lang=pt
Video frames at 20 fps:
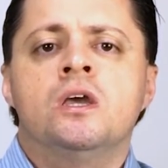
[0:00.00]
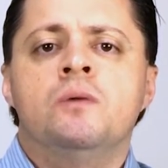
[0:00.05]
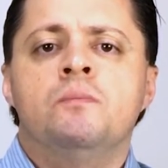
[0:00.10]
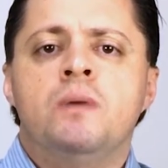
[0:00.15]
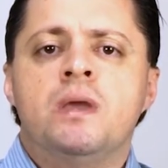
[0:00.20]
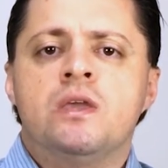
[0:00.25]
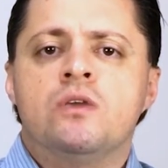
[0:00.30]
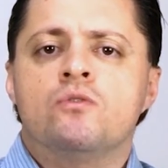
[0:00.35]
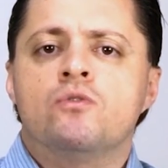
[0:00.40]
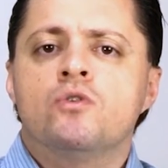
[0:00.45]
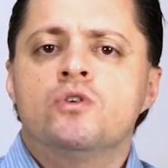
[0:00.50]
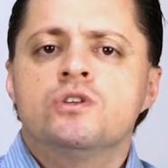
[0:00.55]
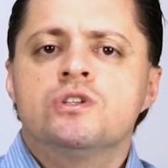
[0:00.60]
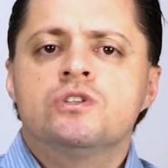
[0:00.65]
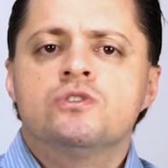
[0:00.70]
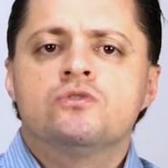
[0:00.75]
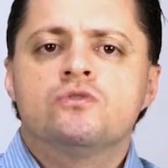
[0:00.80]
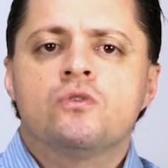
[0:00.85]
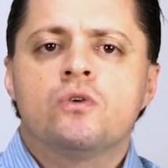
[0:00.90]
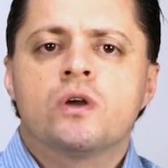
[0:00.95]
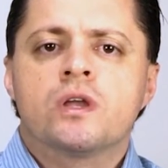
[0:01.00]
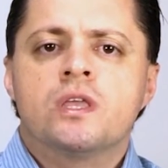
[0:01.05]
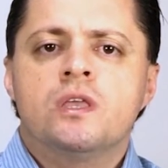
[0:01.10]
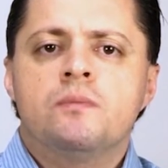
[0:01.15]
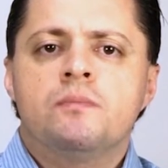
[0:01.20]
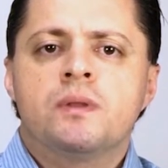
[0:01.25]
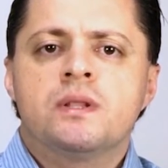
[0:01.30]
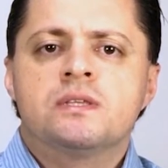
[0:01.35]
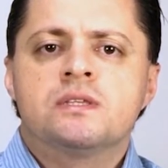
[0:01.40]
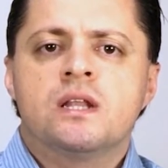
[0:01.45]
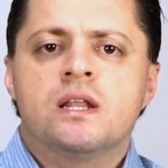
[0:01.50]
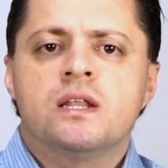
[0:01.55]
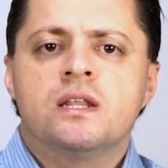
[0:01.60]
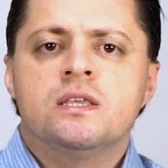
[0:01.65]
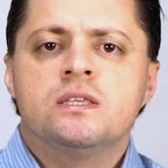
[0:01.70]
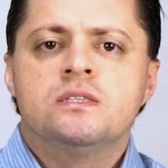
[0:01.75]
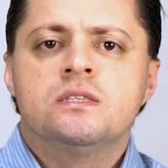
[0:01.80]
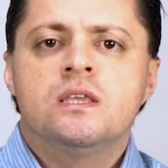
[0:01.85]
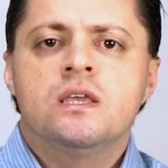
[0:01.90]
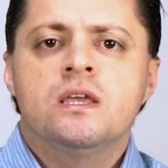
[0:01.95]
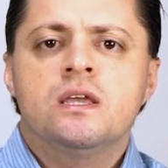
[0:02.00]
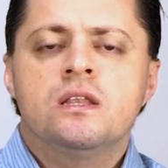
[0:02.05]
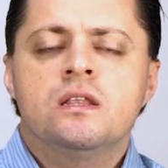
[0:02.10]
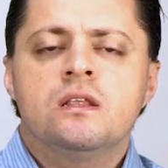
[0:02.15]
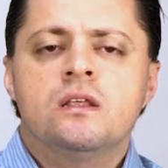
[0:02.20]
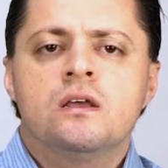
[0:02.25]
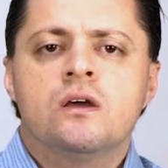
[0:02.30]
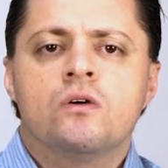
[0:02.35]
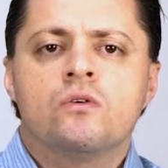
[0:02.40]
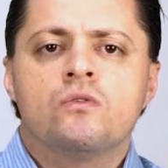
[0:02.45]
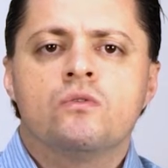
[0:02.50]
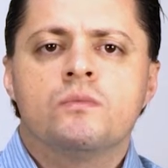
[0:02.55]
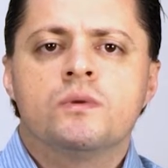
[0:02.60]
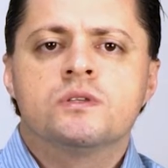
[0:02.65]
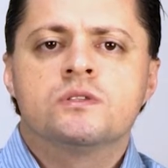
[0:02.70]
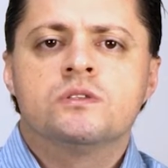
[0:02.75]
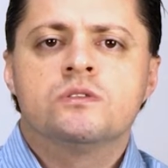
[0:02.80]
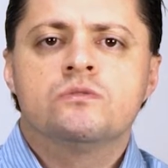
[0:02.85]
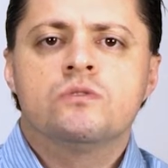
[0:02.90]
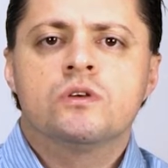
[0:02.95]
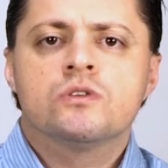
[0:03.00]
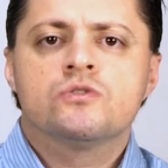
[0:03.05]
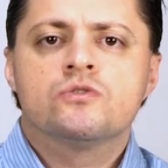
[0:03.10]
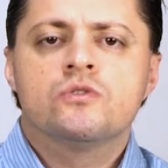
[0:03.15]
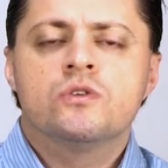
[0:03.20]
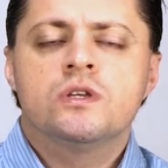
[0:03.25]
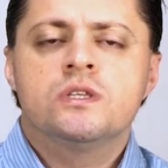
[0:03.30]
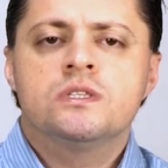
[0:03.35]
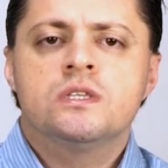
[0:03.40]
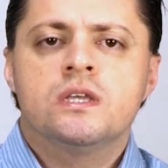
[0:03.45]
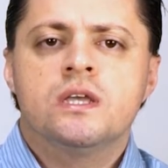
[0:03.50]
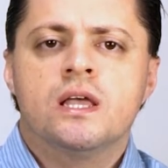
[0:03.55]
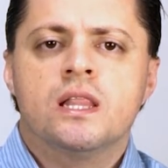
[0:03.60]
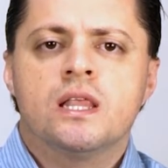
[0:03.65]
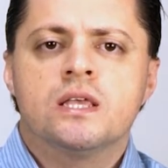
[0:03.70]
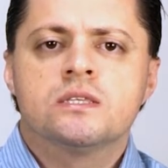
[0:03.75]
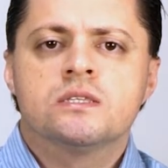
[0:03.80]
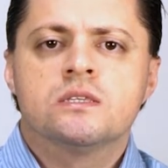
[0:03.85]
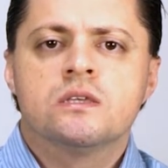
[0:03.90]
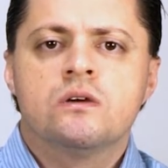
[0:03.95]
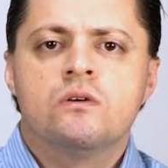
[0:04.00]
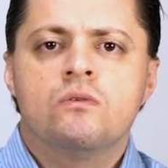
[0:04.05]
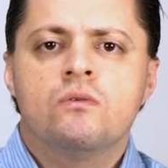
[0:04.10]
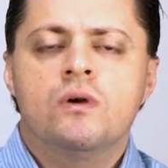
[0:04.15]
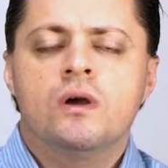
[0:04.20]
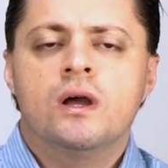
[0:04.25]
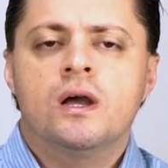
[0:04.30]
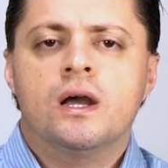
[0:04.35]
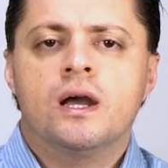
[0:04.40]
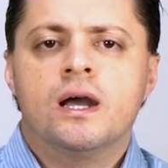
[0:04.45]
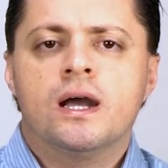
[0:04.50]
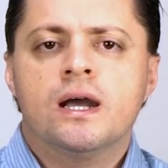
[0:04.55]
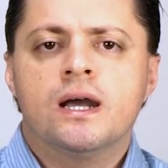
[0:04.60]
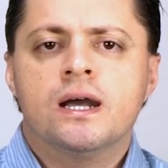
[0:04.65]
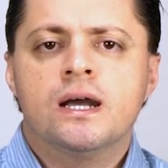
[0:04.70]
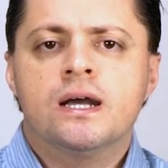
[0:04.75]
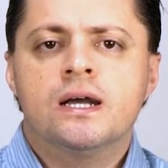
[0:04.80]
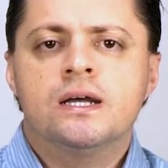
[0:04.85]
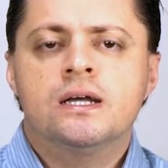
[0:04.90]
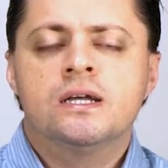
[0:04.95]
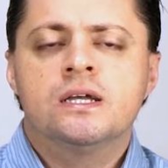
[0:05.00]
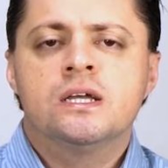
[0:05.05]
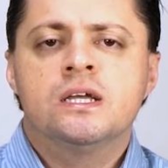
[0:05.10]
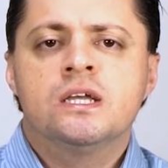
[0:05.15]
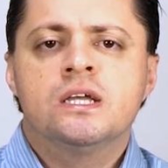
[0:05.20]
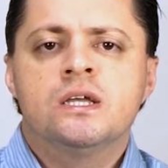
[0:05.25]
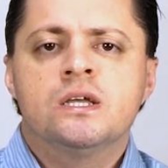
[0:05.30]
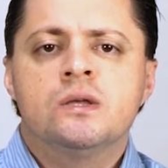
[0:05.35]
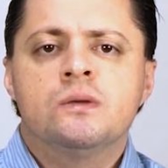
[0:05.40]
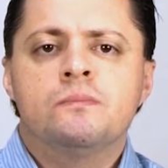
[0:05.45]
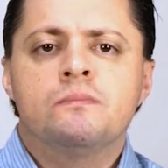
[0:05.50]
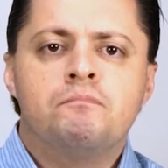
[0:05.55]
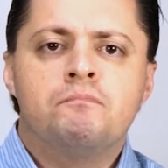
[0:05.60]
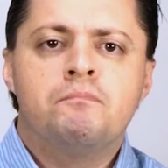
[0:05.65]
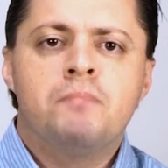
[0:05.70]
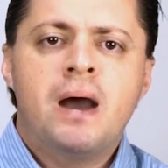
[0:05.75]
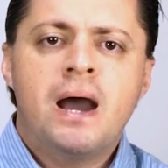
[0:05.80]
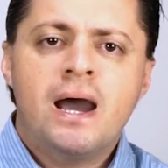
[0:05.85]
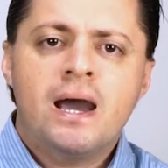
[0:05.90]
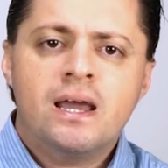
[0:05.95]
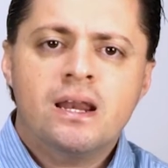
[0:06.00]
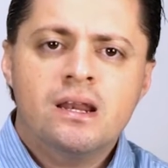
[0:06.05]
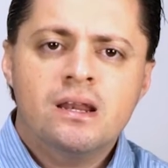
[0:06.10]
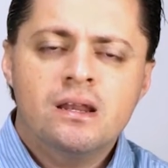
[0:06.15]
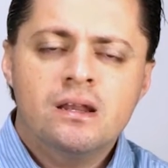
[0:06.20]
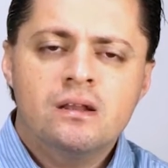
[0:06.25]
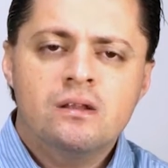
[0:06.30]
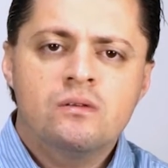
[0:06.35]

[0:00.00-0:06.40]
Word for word: Bem, hoje estou aqui para esclarecer algumas situações em relação a bar